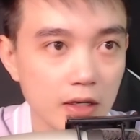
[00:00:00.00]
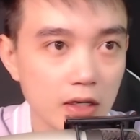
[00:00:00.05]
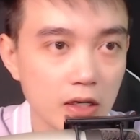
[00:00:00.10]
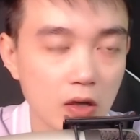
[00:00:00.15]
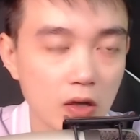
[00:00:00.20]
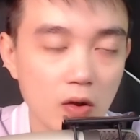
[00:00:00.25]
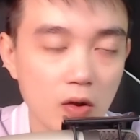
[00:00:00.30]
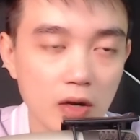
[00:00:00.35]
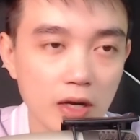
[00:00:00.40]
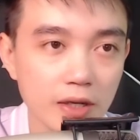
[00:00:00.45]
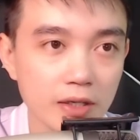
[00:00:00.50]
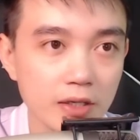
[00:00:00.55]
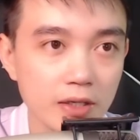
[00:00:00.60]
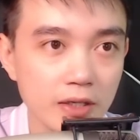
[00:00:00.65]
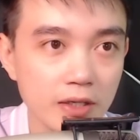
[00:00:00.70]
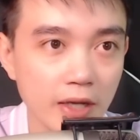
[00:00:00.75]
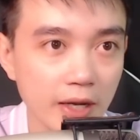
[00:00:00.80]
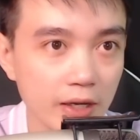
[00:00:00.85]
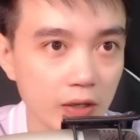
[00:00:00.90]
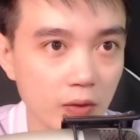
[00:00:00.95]
Có lời hứa
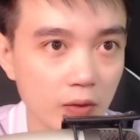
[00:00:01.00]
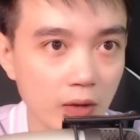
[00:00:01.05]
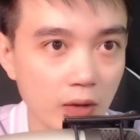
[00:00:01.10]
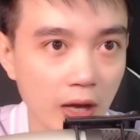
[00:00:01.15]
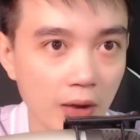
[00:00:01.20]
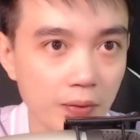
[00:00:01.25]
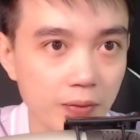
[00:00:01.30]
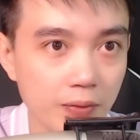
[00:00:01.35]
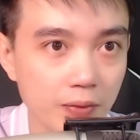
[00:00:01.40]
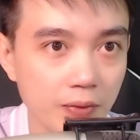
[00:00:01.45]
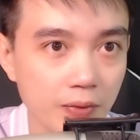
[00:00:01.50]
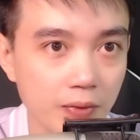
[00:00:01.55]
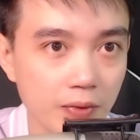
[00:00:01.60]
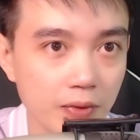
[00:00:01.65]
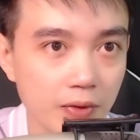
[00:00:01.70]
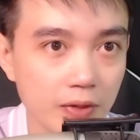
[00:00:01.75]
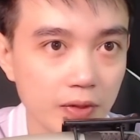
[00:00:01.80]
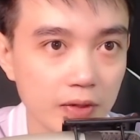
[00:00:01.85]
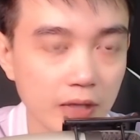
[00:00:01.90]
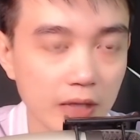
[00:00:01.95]
hẹn của lão,
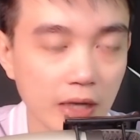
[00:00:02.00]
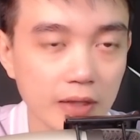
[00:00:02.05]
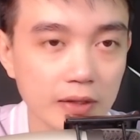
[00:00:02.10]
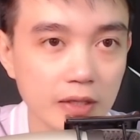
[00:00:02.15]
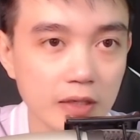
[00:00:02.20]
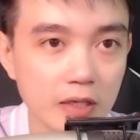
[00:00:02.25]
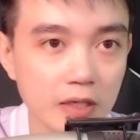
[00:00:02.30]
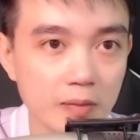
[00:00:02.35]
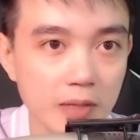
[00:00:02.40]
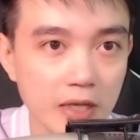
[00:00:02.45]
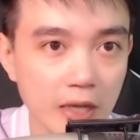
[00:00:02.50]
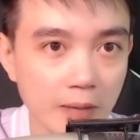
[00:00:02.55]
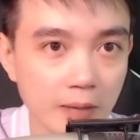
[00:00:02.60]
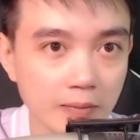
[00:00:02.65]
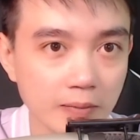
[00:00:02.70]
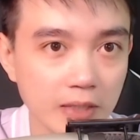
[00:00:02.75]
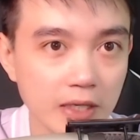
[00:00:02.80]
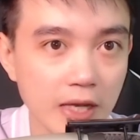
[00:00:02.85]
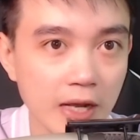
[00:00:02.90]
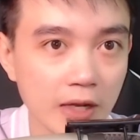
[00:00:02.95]
thằng Tư mới cảm
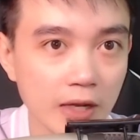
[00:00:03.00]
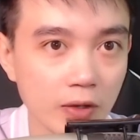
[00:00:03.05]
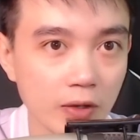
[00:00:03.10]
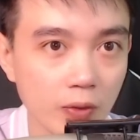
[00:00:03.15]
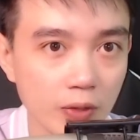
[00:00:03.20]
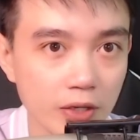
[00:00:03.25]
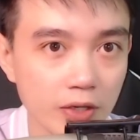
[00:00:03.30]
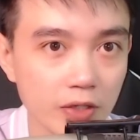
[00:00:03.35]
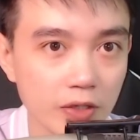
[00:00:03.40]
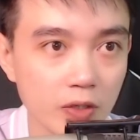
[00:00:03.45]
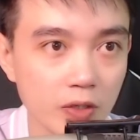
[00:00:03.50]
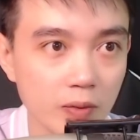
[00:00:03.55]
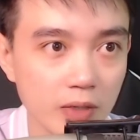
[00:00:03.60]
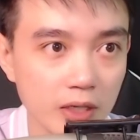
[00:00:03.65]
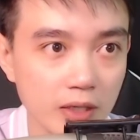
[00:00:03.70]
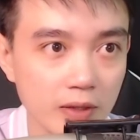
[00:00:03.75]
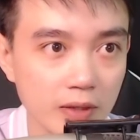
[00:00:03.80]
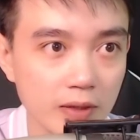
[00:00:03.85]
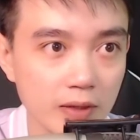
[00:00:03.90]
thấy an ủi được chút ít.